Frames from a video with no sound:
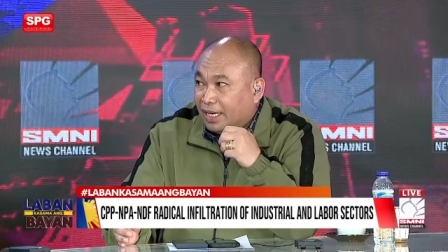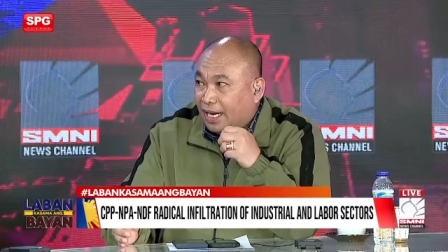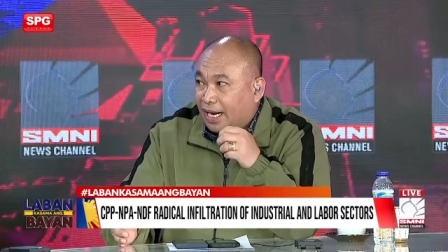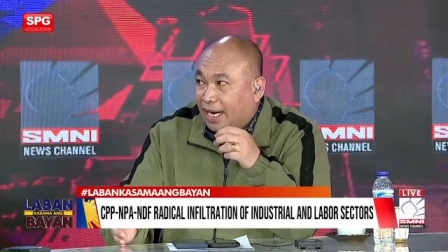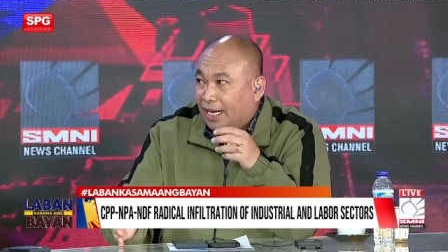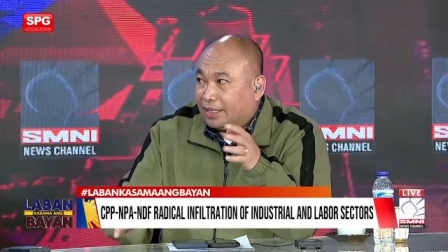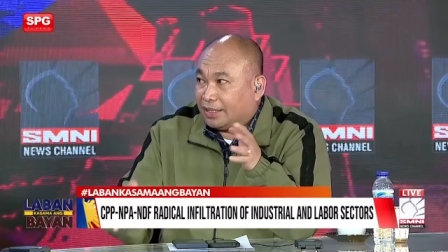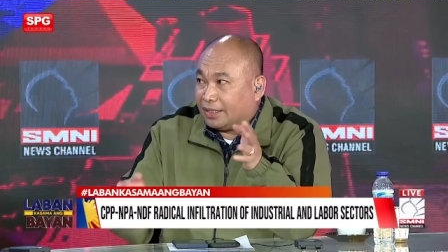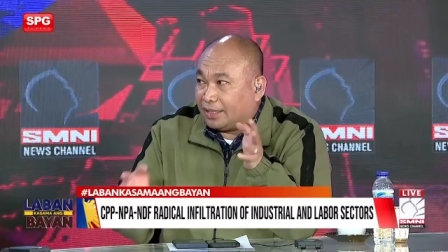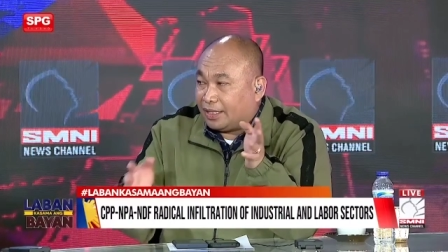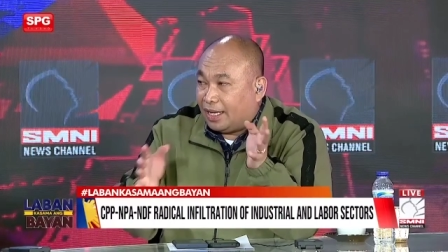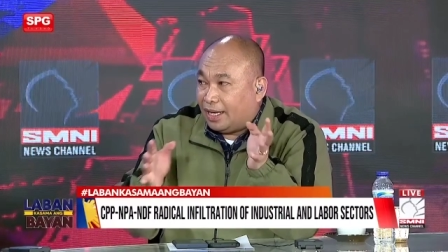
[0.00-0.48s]

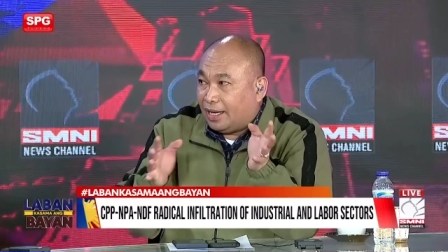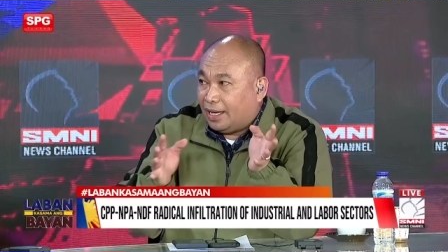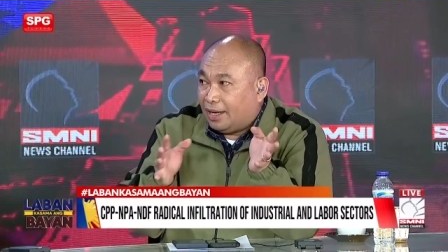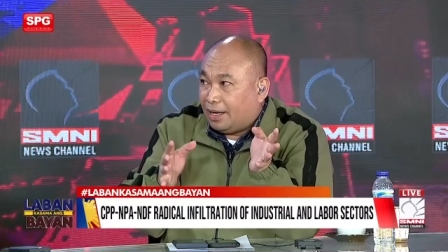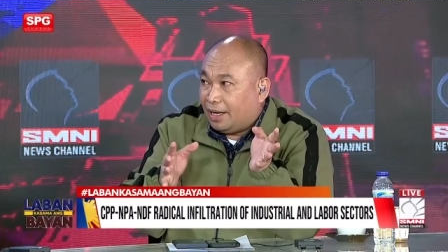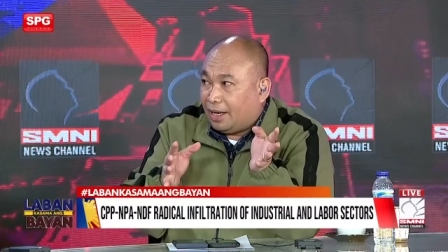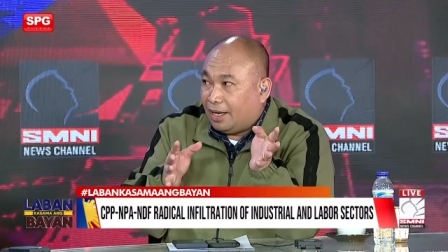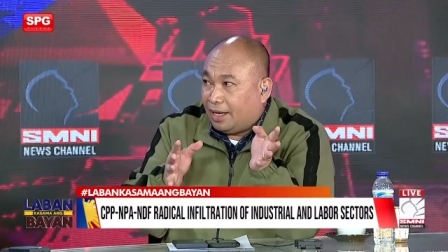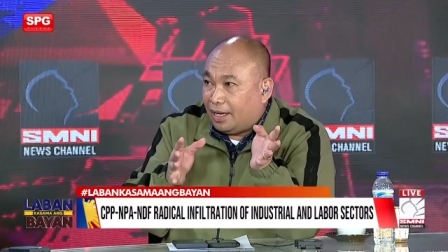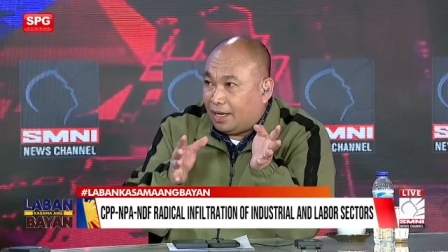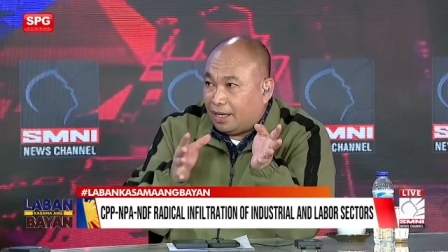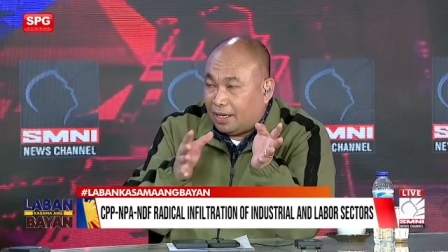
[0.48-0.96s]
At uh,
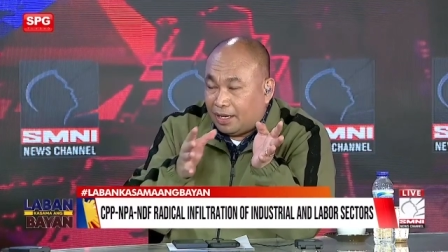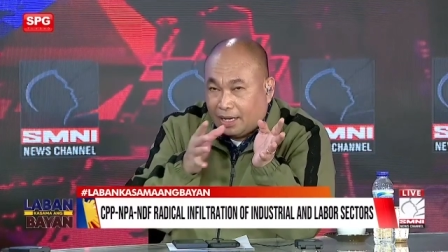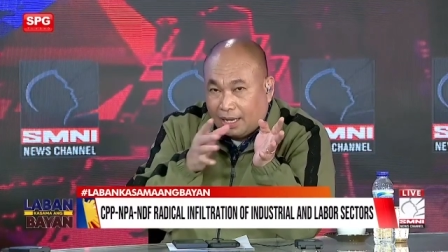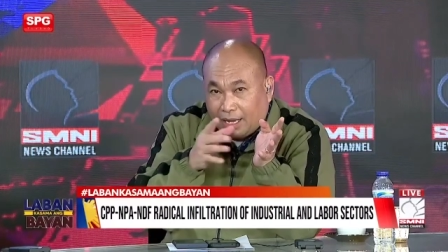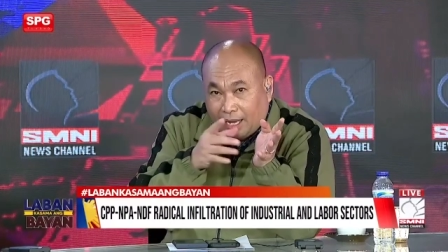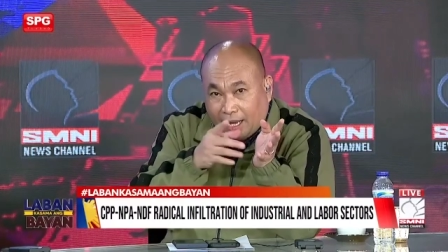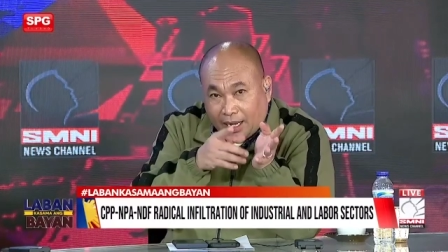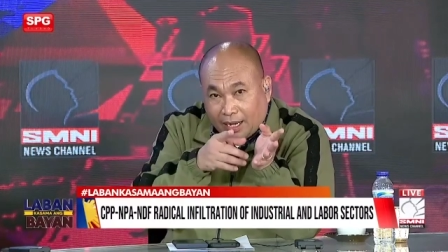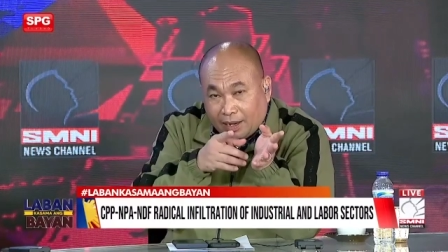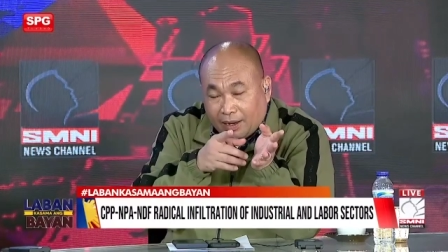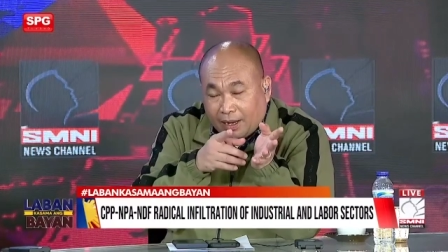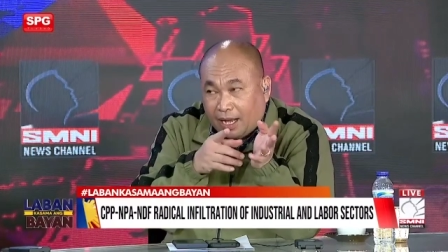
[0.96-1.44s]
mm-hmm.
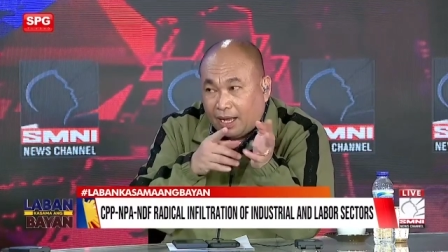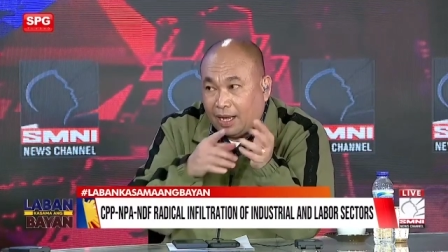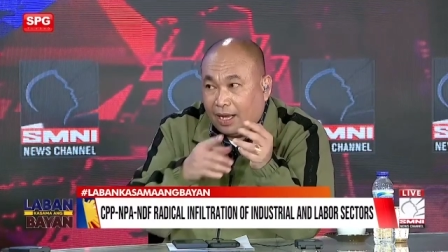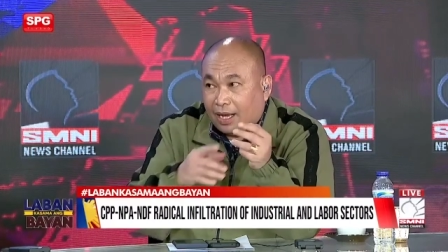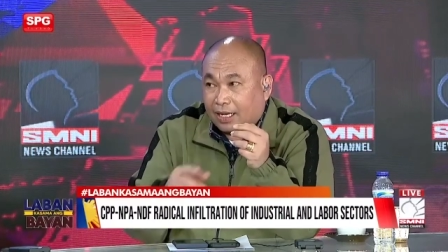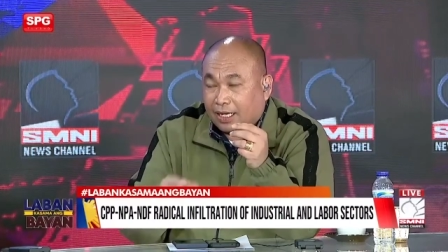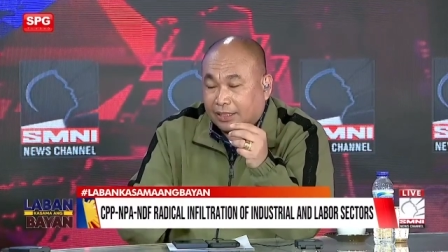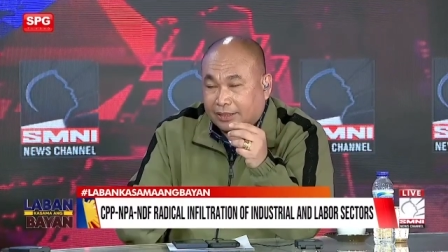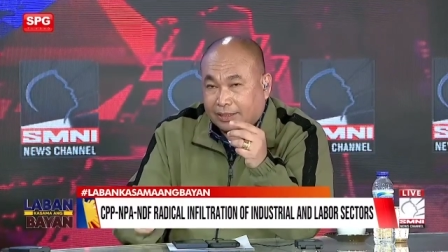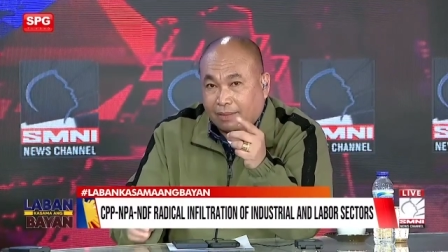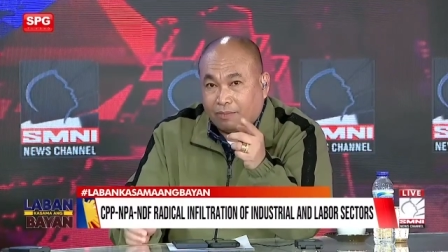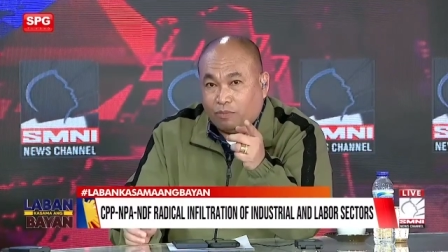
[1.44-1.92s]
ang uh,
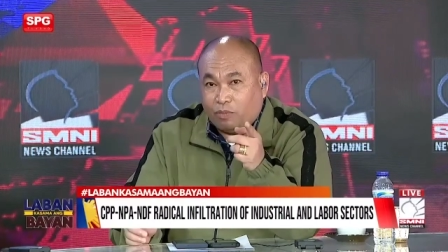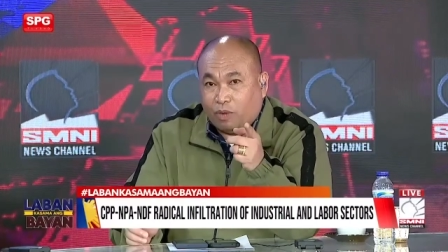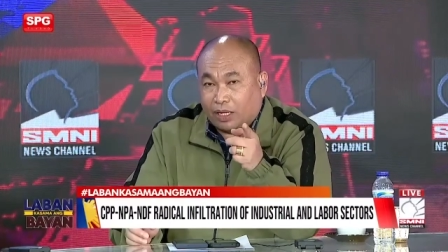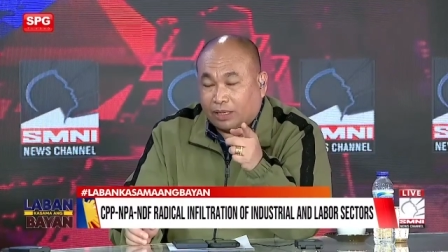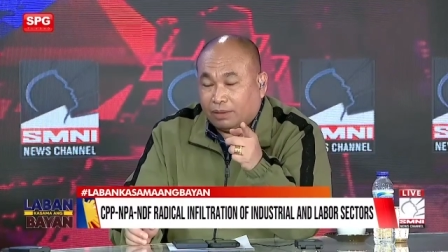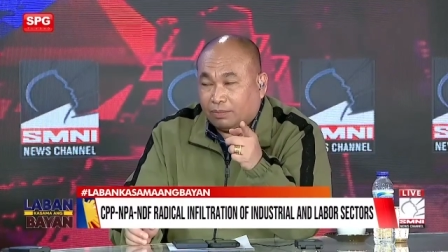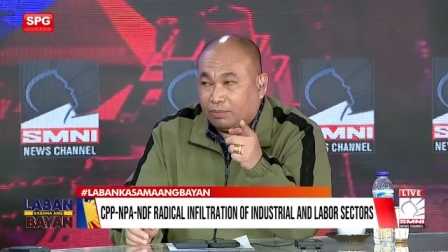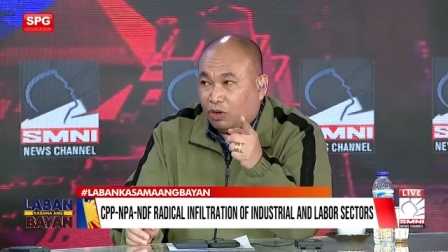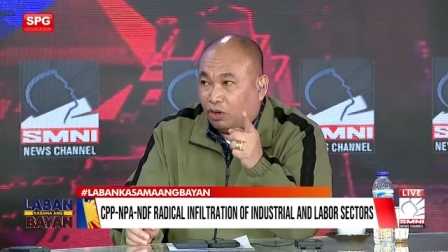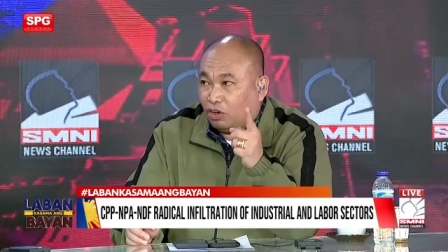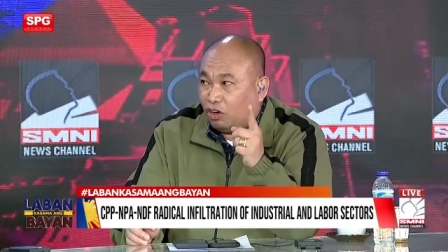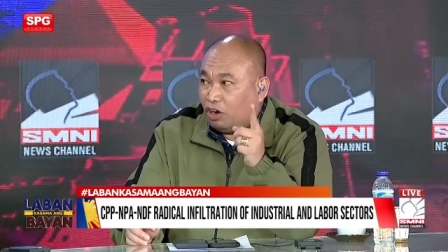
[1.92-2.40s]

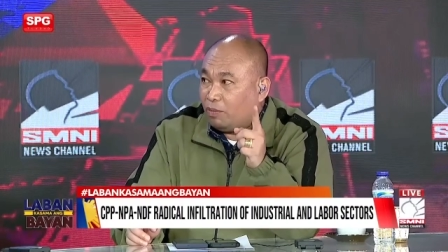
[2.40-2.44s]
kasabwat mo,